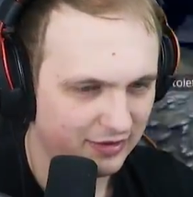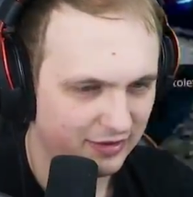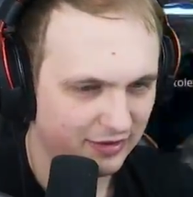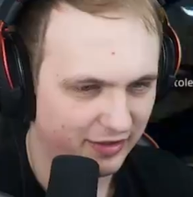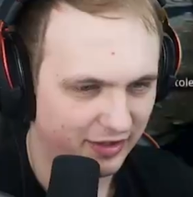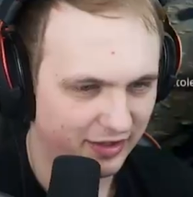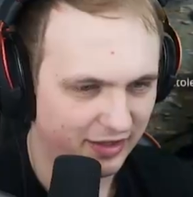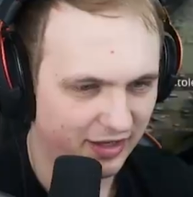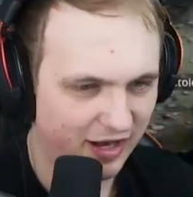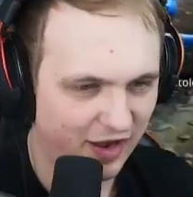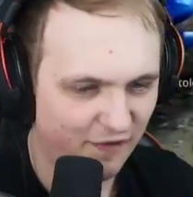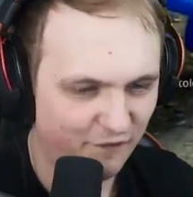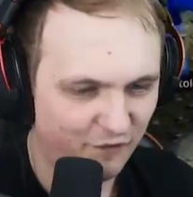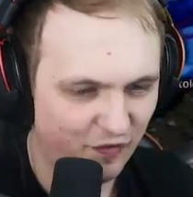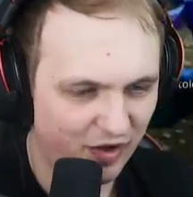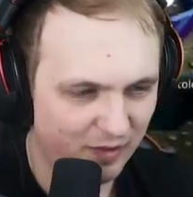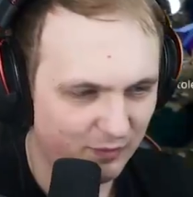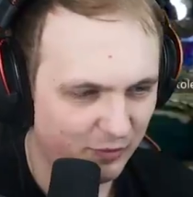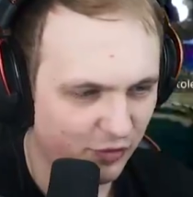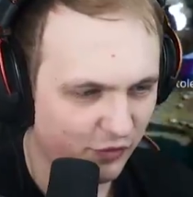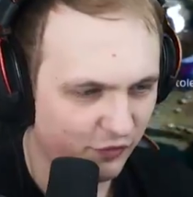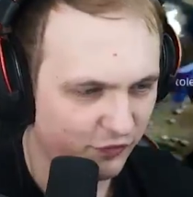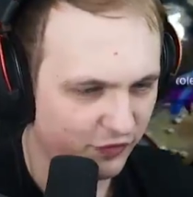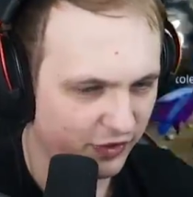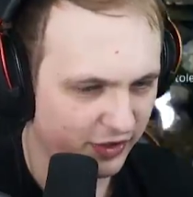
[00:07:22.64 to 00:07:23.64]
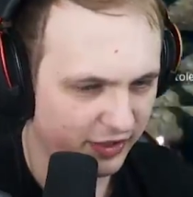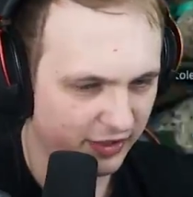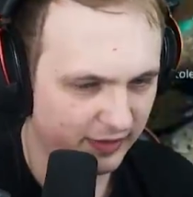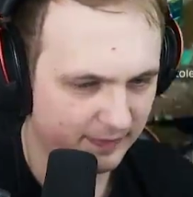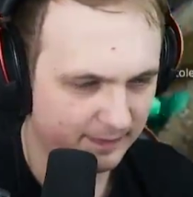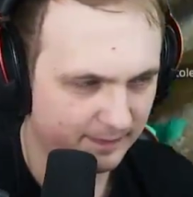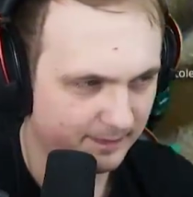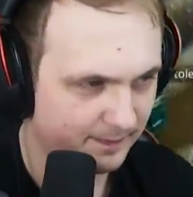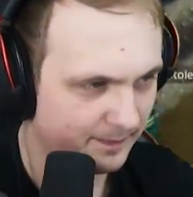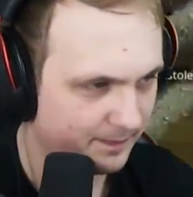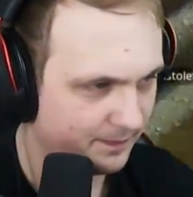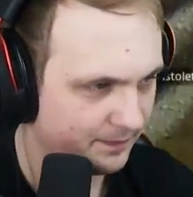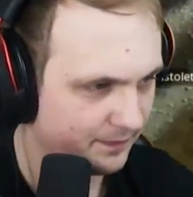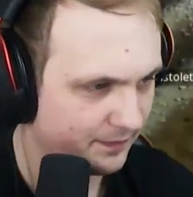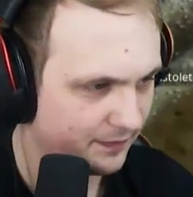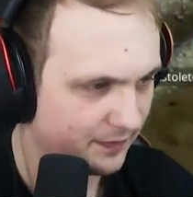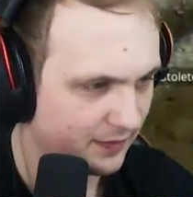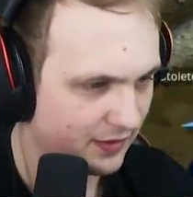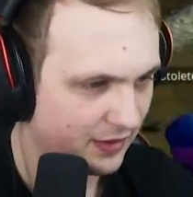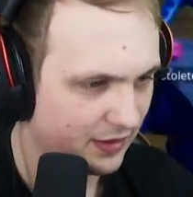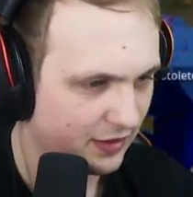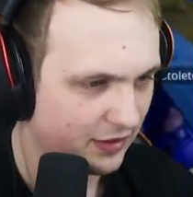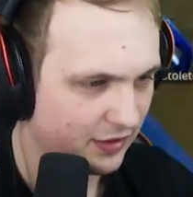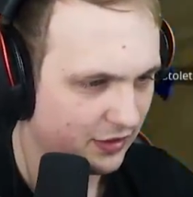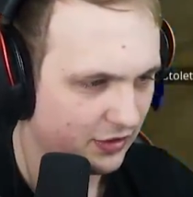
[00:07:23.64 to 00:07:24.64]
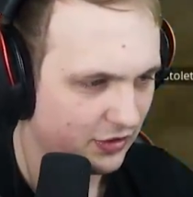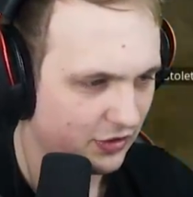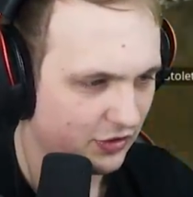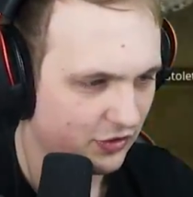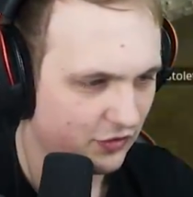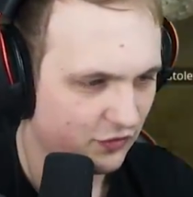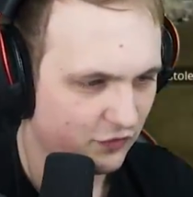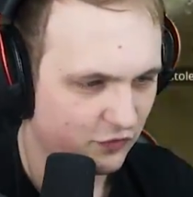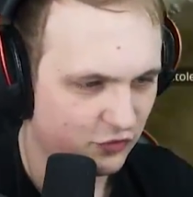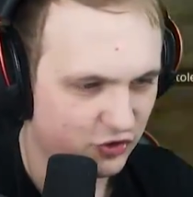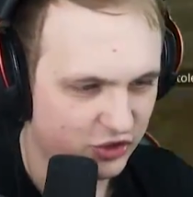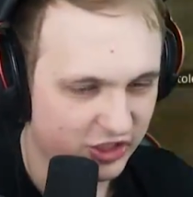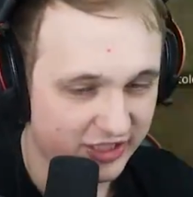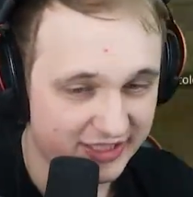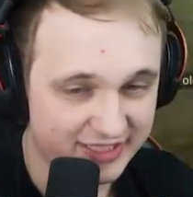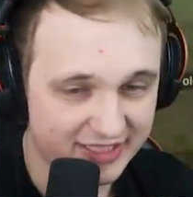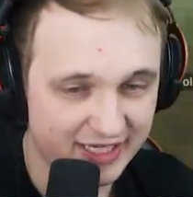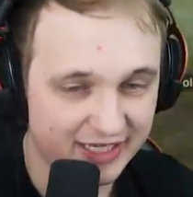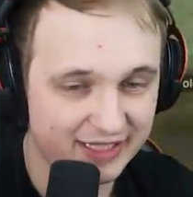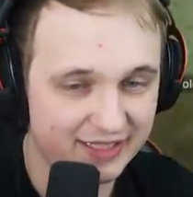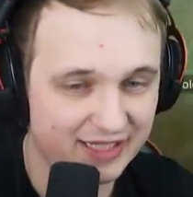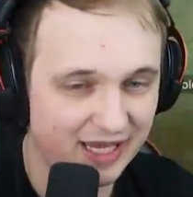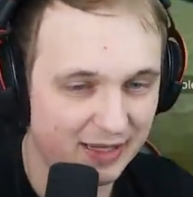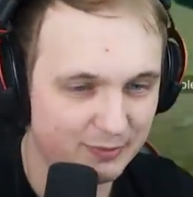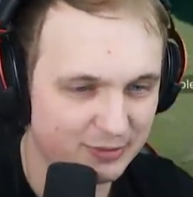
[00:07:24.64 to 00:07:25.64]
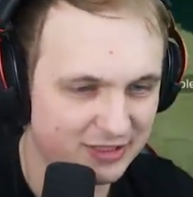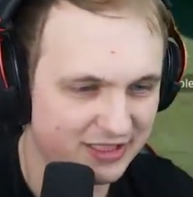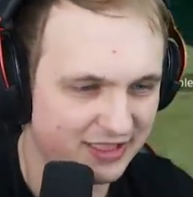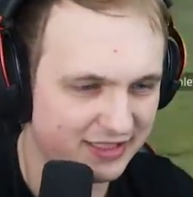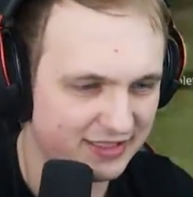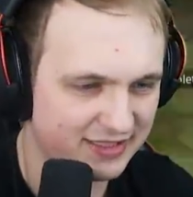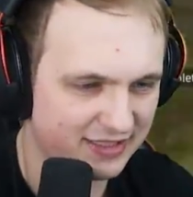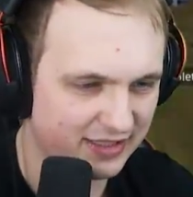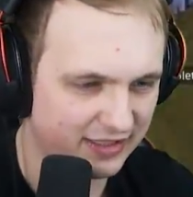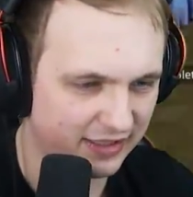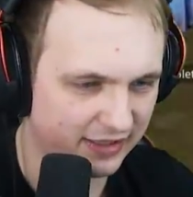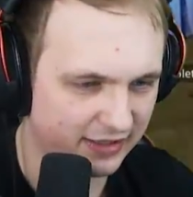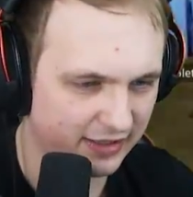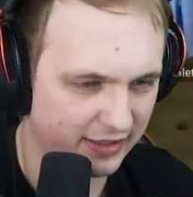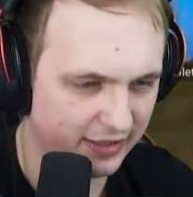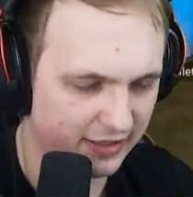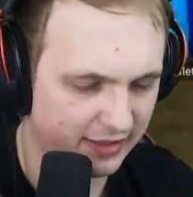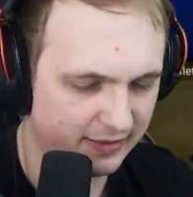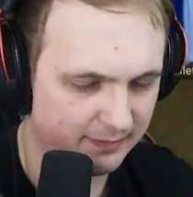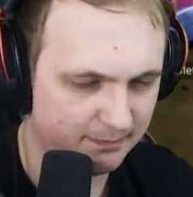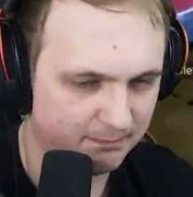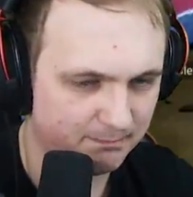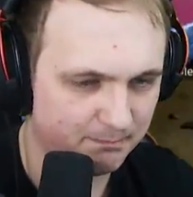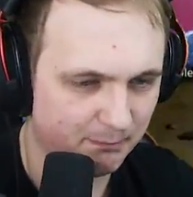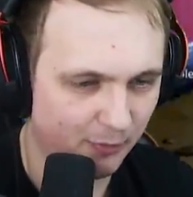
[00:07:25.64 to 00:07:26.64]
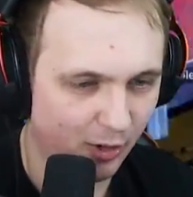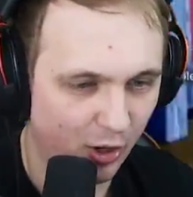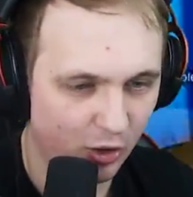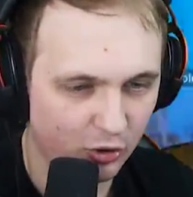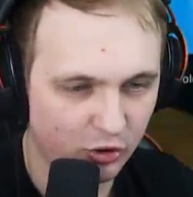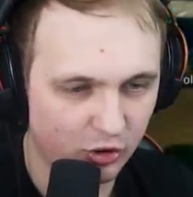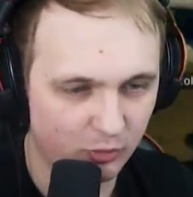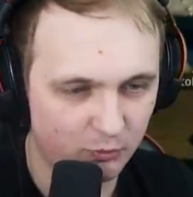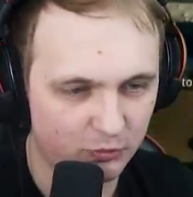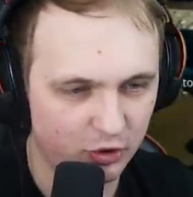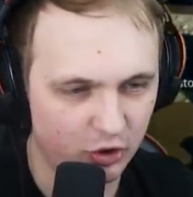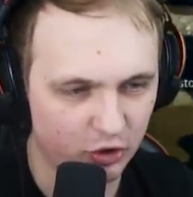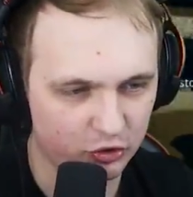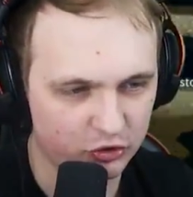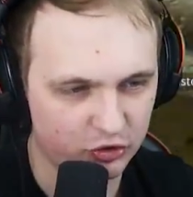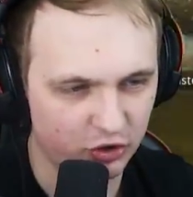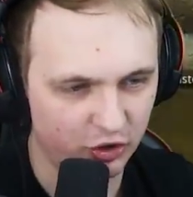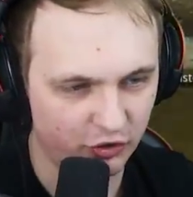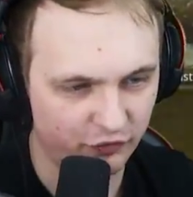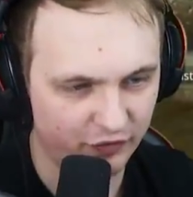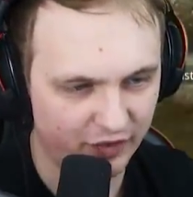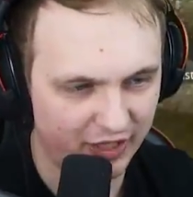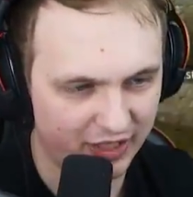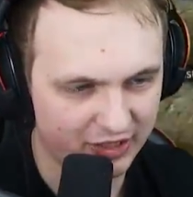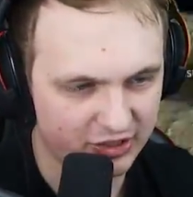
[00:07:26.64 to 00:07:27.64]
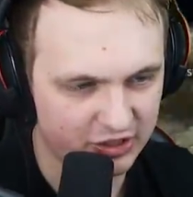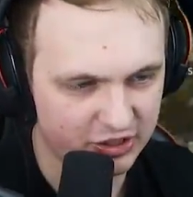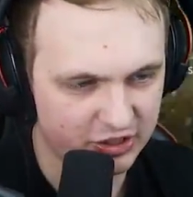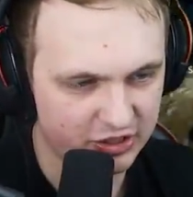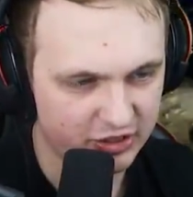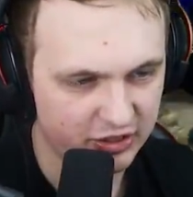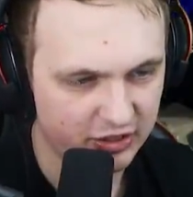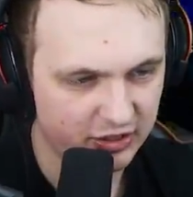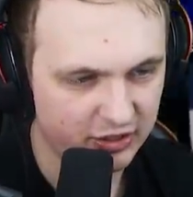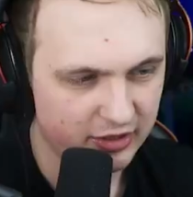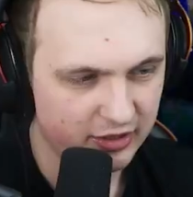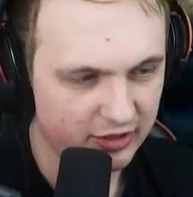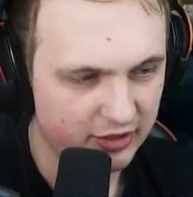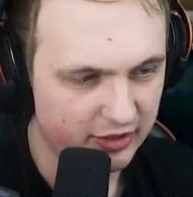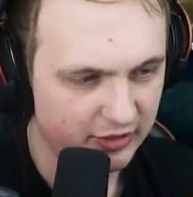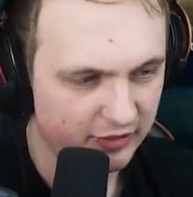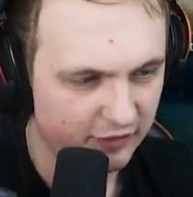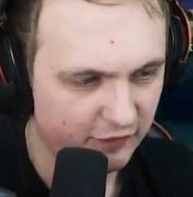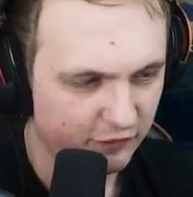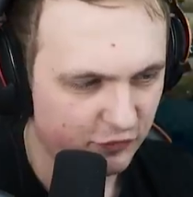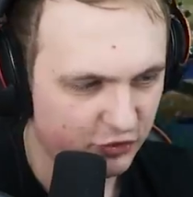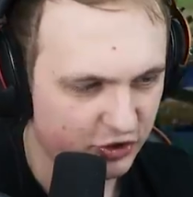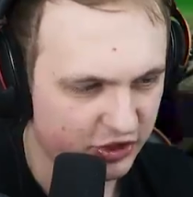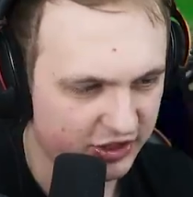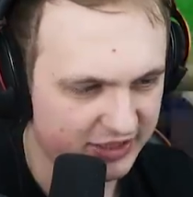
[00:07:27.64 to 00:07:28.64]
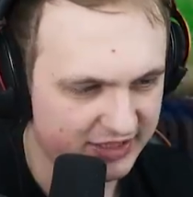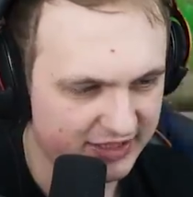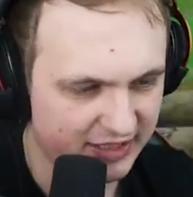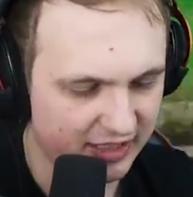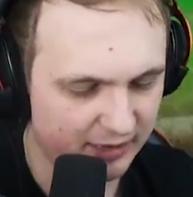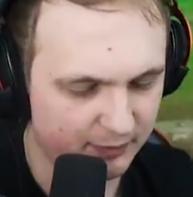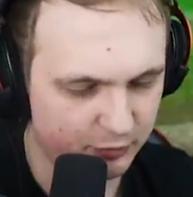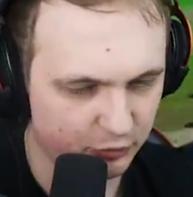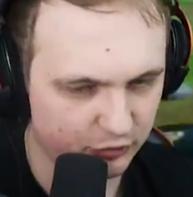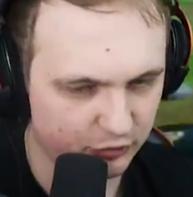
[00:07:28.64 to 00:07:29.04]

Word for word: Rafa mówi, Wszystkie damskie skiny mogą lotować wszystkie